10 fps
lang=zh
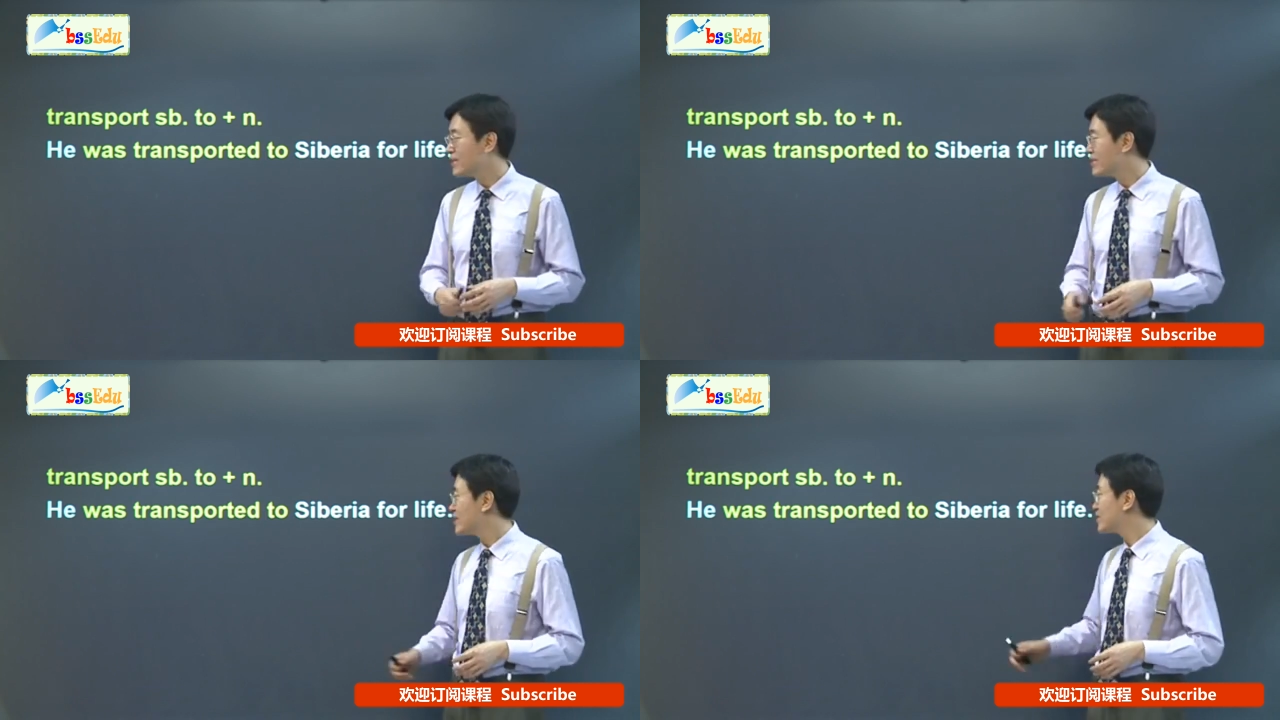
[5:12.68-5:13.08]

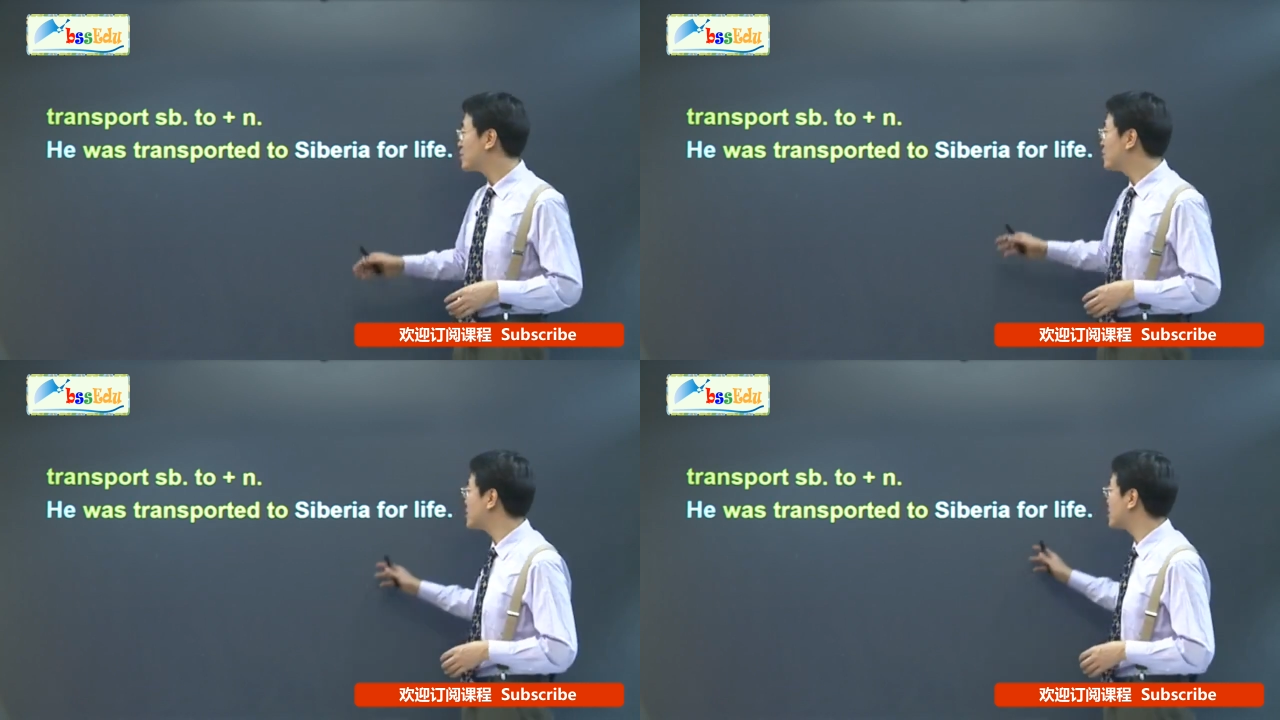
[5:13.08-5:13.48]
在这
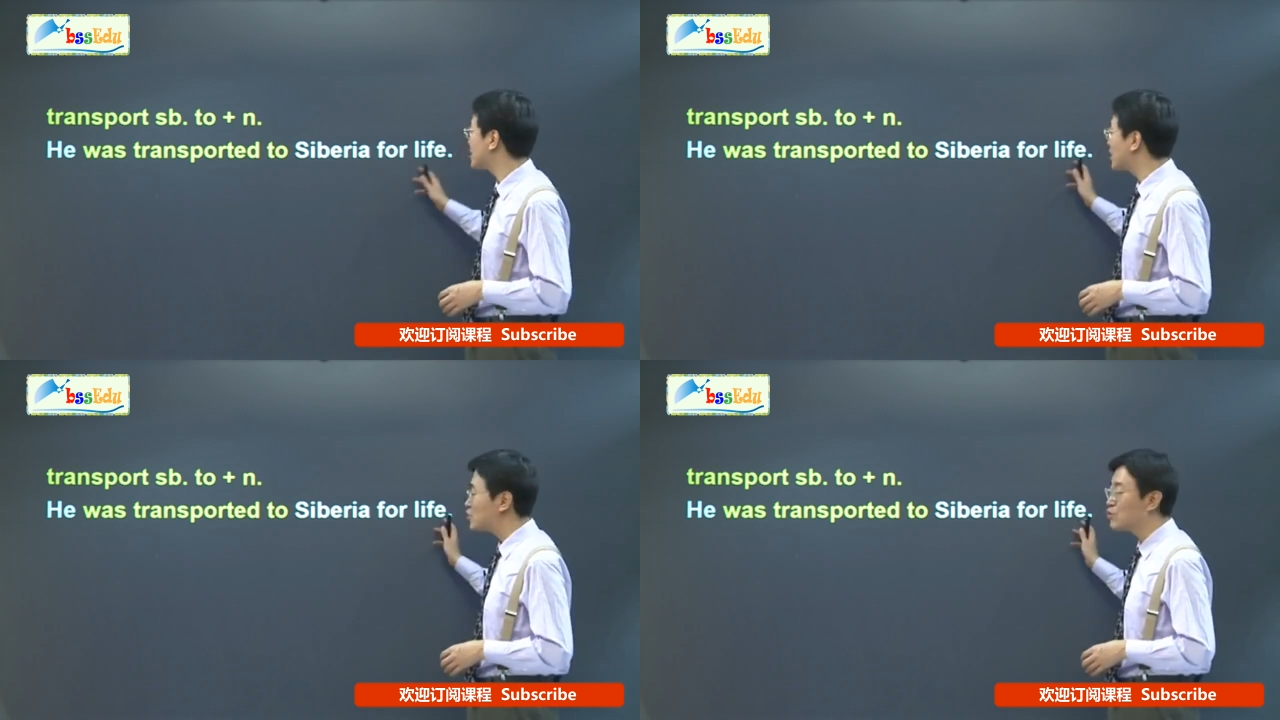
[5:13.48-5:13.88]
余
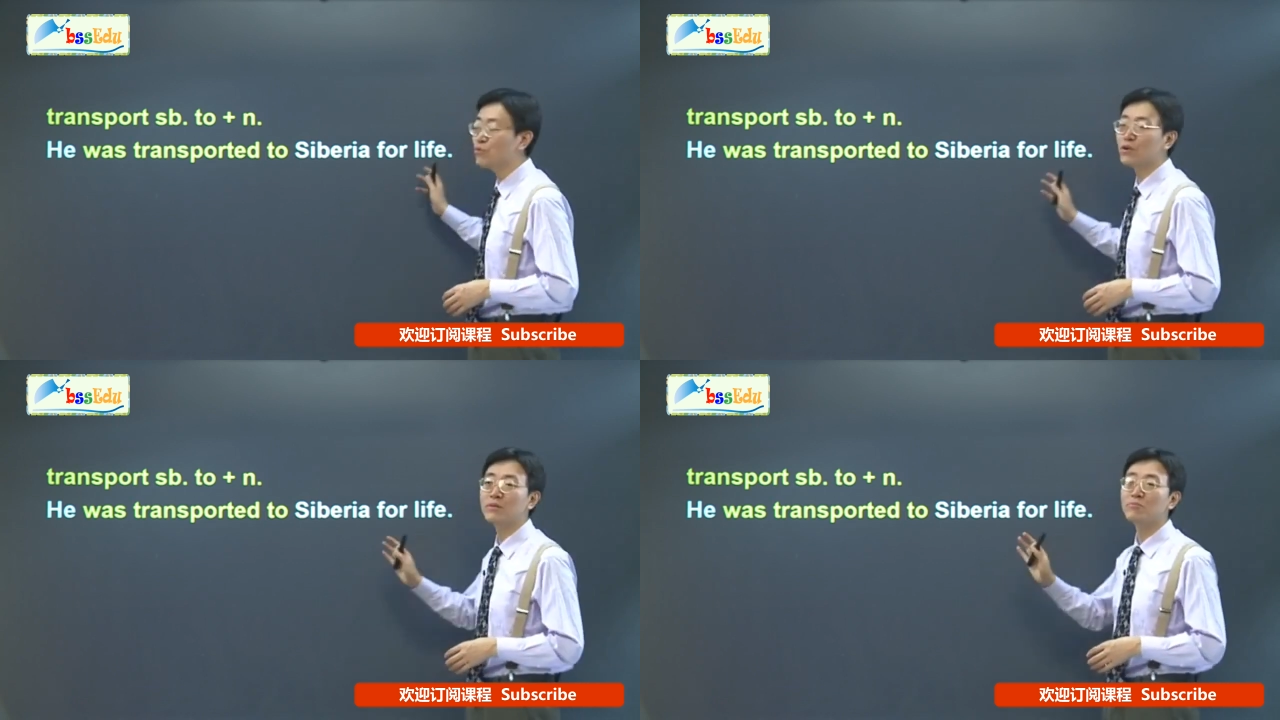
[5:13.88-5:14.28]
生，但
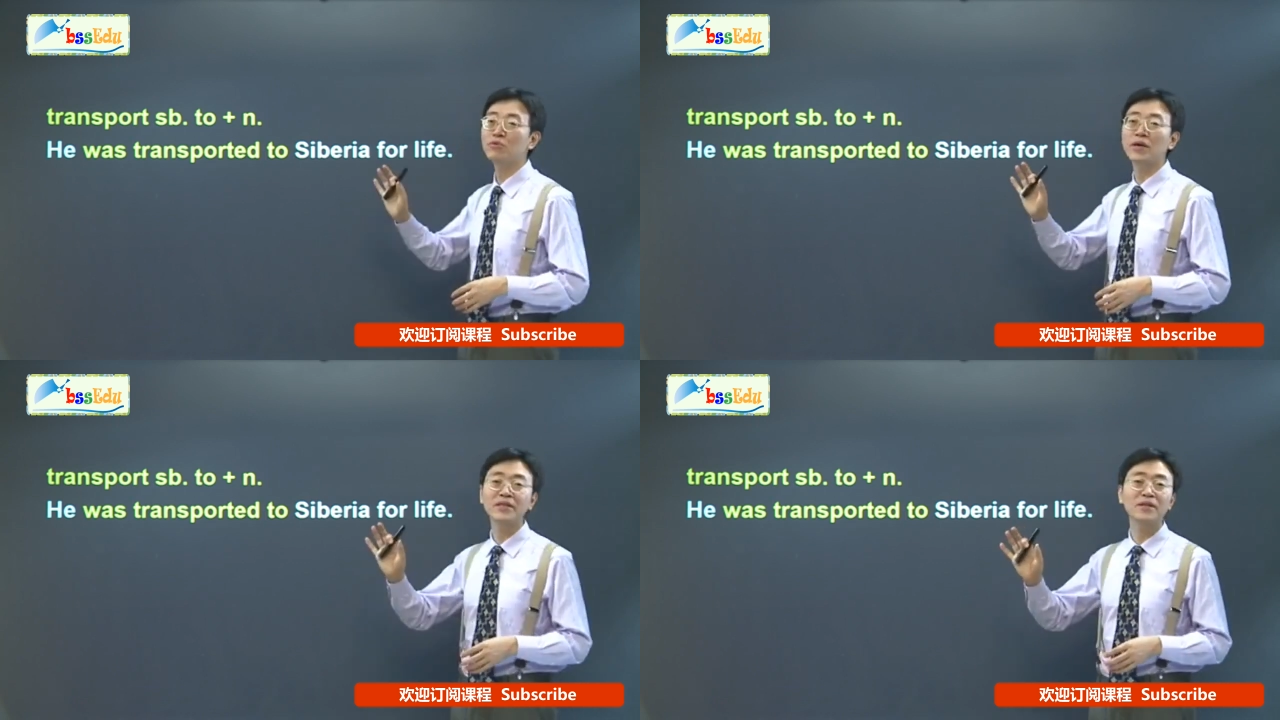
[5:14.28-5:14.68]
中国人
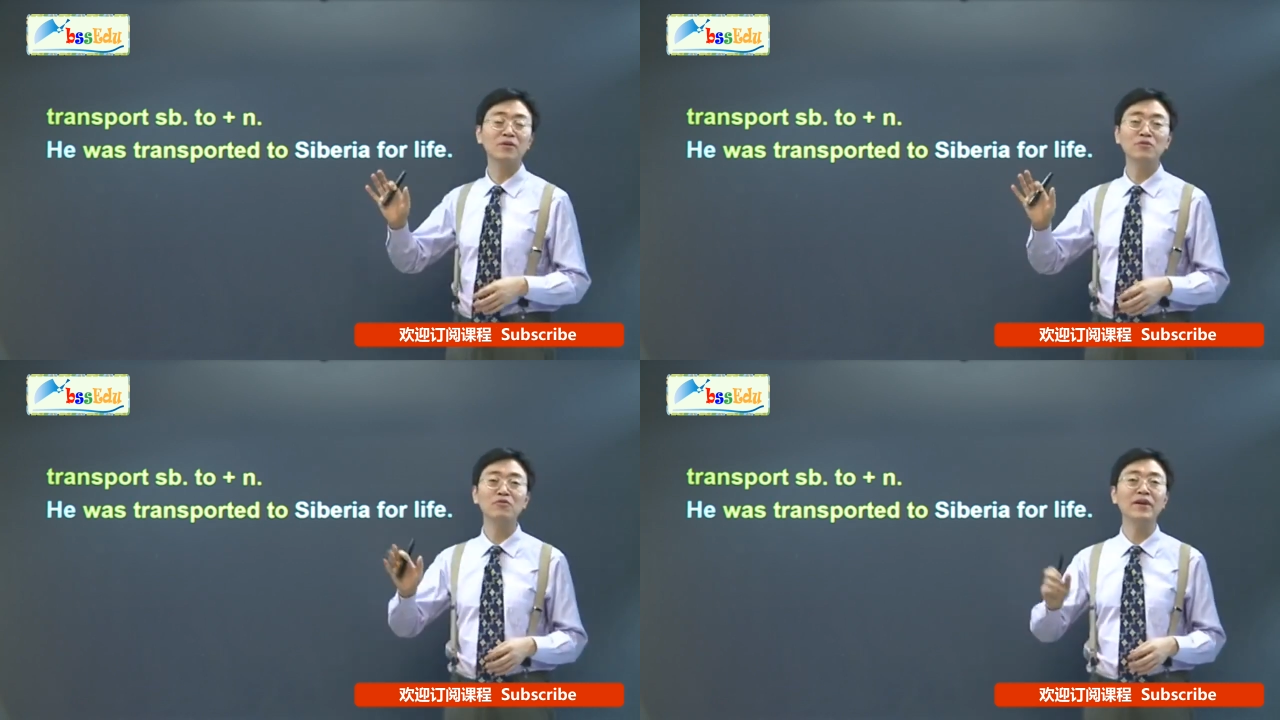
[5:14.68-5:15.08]
不管那
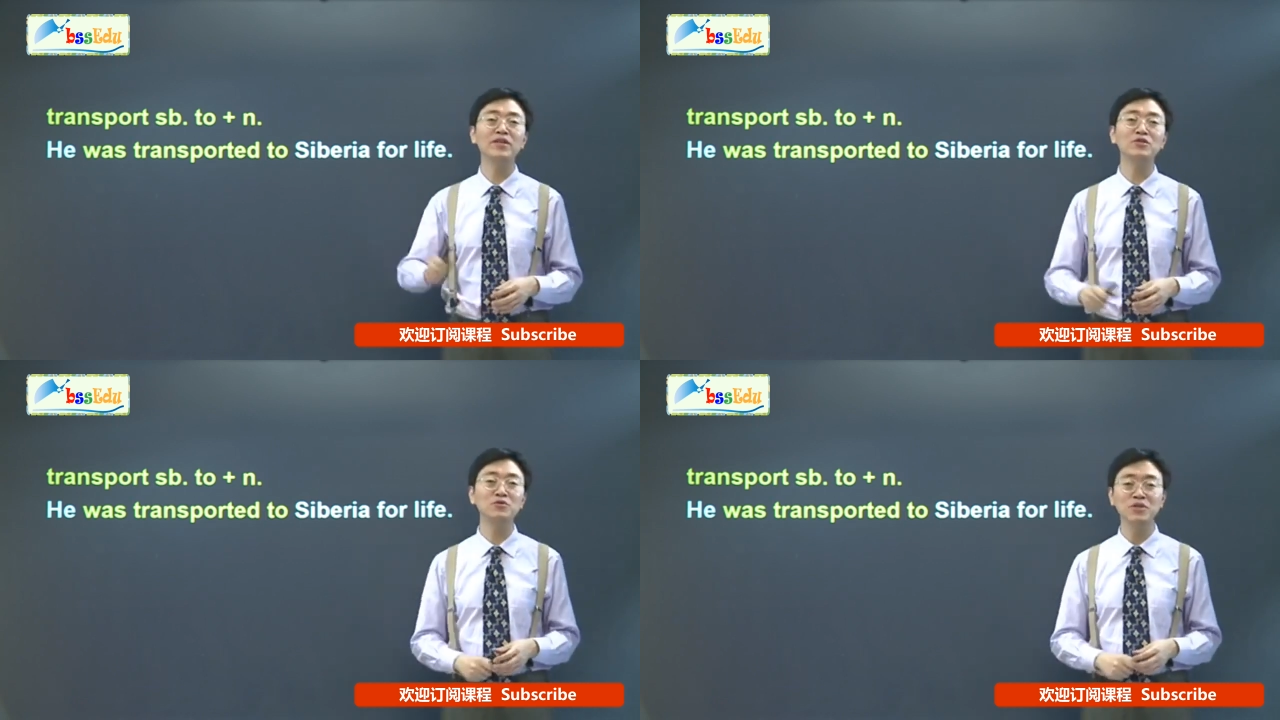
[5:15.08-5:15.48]
套，都翻
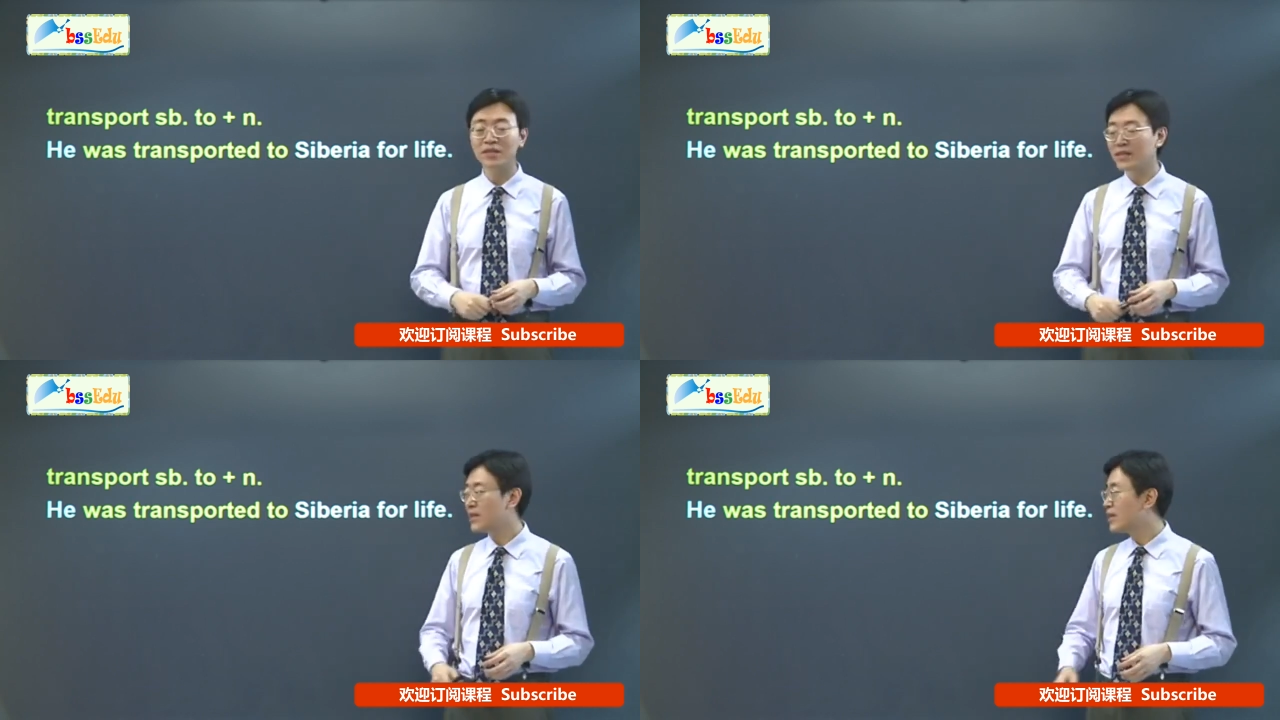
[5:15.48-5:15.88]
译成终生。